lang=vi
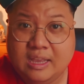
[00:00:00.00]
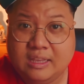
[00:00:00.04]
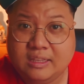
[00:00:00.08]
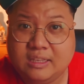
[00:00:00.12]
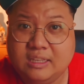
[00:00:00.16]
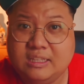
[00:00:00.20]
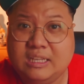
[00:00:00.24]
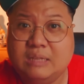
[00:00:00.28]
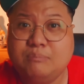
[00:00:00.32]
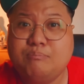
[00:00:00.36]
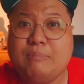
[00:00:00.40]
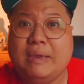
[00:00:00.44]

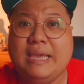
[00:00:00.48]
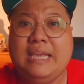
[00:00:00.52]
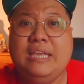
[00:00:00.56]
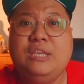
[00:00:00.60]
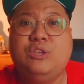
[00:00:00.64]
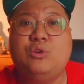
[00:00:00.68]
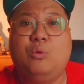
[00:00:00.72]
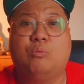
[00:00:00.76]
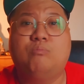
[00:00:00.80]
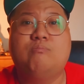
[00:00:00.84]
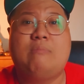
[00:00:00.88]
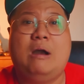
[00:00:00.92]
cho nên mấy
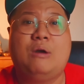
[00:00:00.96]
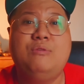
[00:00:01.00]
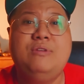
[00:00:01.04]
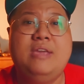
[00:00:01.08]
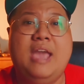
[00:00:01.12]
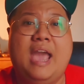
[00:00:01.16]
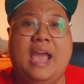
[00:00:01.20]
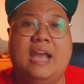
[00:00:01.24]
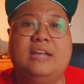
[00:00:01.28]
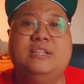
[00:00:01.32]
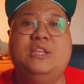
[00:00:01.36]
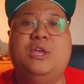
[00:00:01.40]
chục bảo
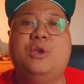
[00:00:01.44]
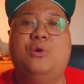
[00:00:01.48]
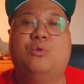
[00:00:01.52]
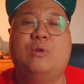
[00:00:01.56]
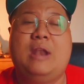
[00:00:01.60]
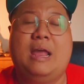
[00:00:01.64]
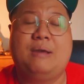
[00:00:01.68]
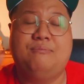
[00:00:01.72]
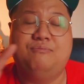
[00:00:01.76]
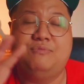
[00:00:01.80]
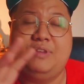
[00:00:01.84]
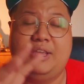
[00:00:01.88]
vệ đều
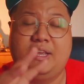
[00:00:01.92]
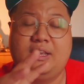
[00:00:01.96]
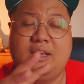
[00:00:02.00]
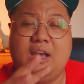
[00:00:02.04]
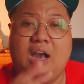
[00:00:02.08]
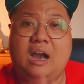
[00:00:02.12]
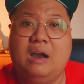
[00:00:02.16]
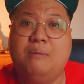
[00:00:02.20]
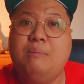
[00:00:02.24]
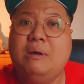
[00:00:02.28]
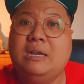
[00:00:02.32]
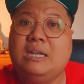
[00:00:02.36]
làm việc
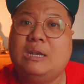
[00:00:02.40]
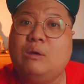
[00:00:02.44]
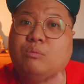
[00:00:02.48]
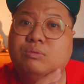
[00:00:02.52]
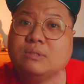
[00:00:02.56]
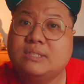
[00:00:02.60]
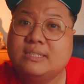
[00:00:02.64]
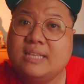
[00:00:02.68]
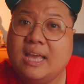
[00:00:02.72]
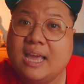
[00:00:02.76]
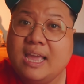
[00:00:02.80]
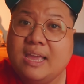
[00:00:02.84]
ở bên lốc
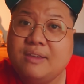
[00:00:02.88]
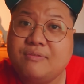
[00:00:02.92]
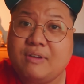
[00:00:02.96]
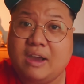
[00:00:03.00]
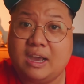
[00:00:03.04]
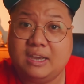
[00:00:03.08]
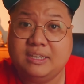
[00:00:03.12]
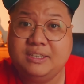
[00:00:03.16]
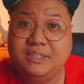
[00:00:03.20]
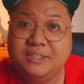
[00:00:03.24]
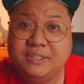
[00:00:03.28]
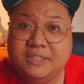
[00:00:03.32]
C và
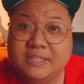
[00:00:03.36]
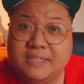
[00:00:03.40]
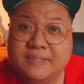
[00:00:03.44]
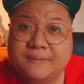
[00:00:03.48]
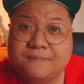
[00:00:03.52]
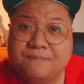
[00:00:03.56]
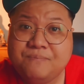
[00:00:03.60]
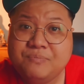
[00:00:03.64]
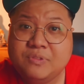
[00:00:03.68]
ở dưới.